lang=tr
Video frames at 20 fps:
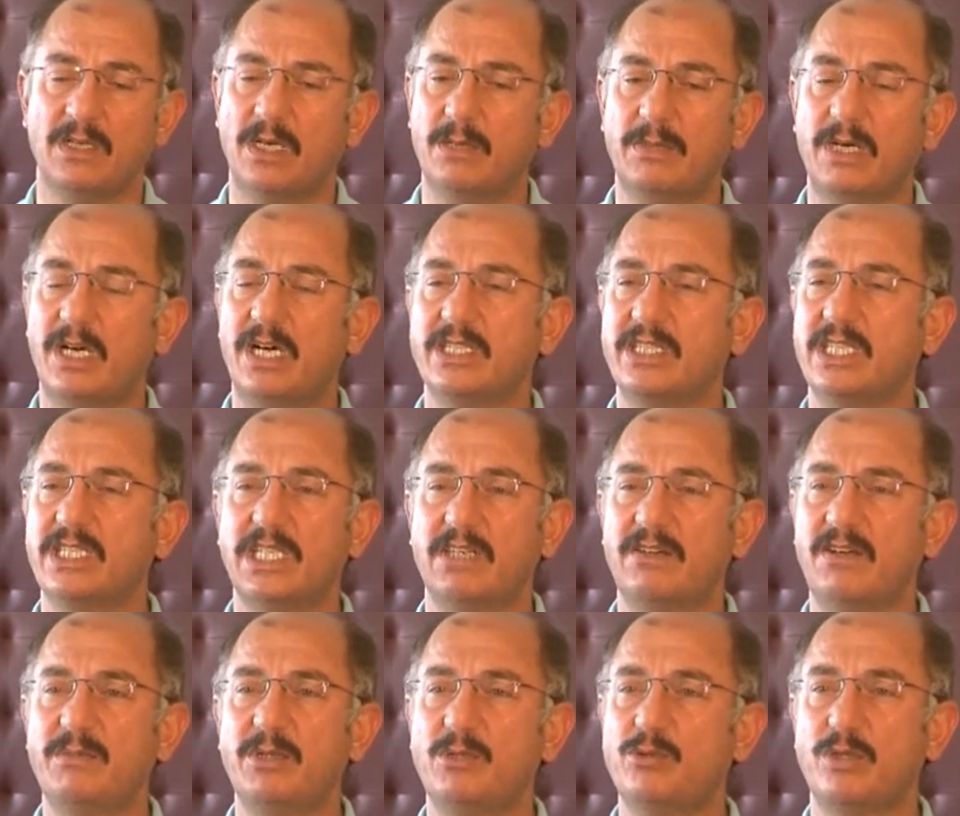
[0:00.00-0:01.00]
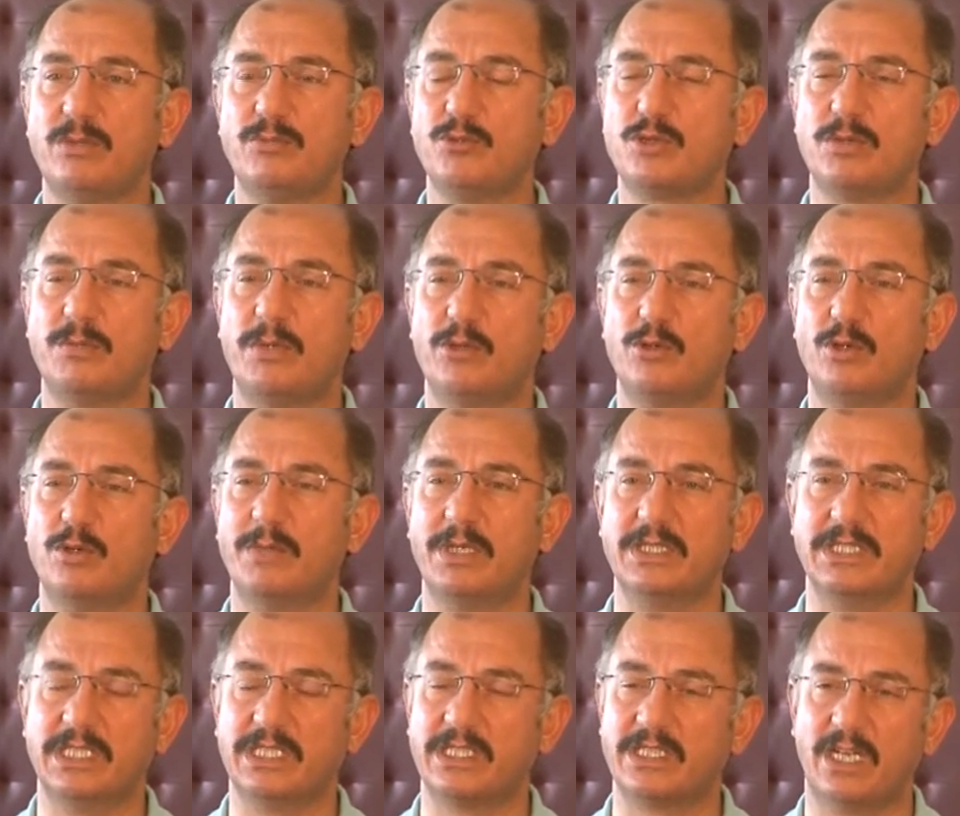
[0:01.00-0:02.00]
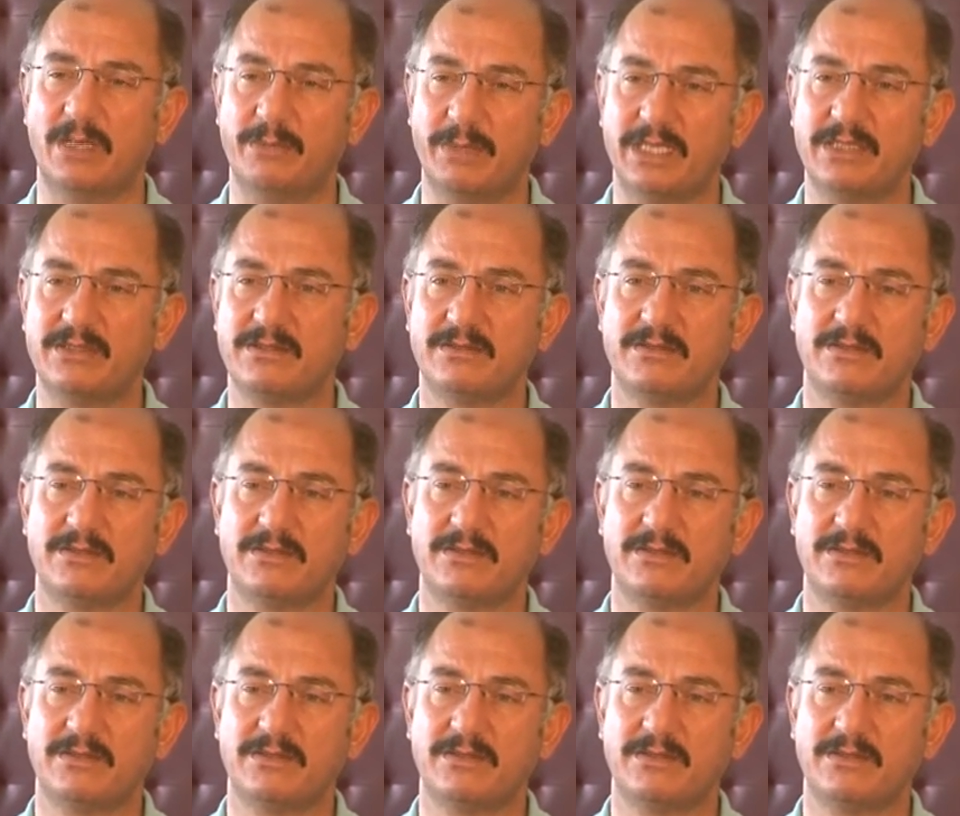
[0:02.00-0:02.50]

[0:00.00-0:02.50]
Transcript: Ama adet devam ediyor Müslüman olmalarına rağmen.